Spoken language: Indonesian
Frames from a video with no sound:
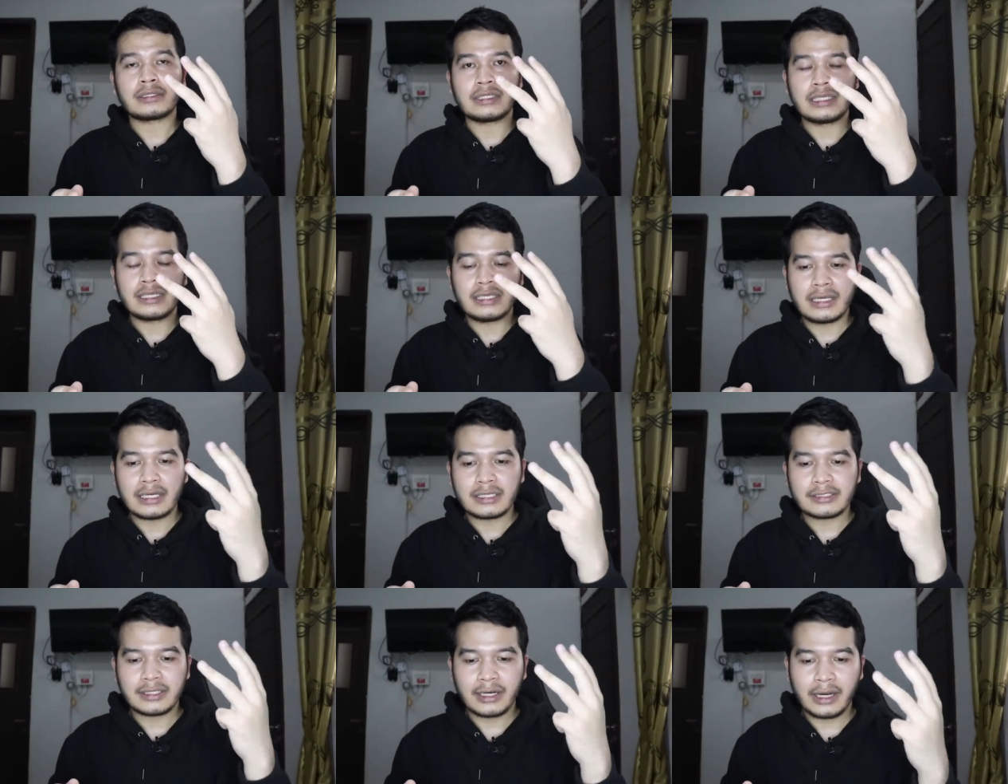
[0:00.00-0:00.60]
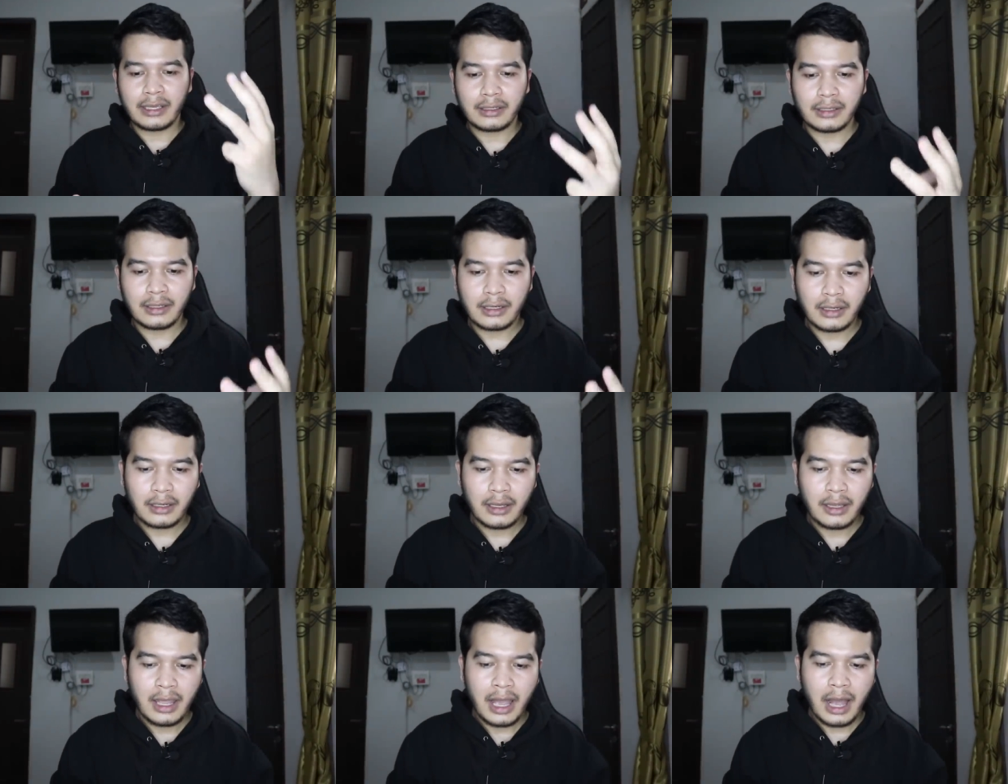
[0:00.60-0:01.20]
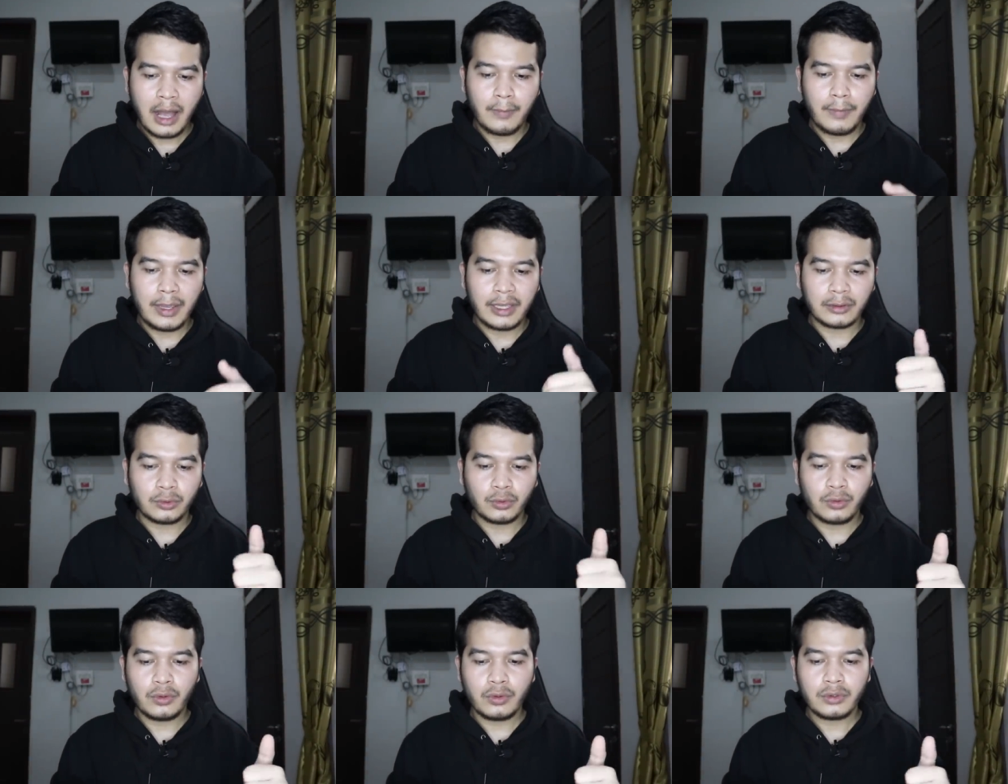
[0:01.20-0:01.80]
tiga striker,
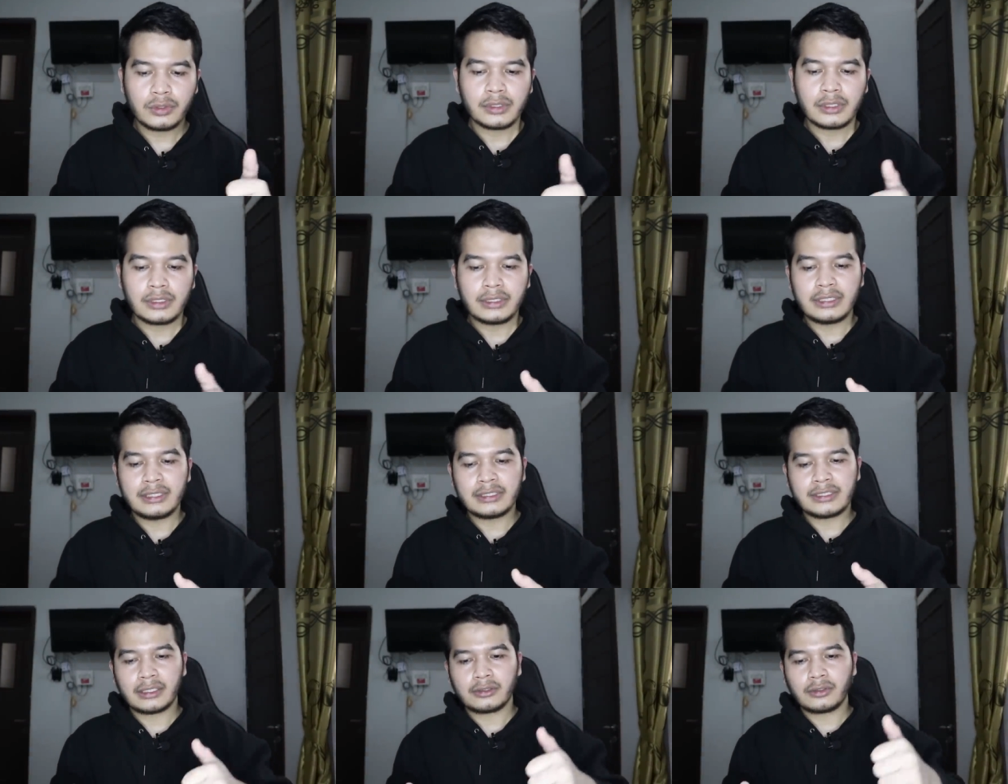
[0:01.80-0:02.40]
Beto di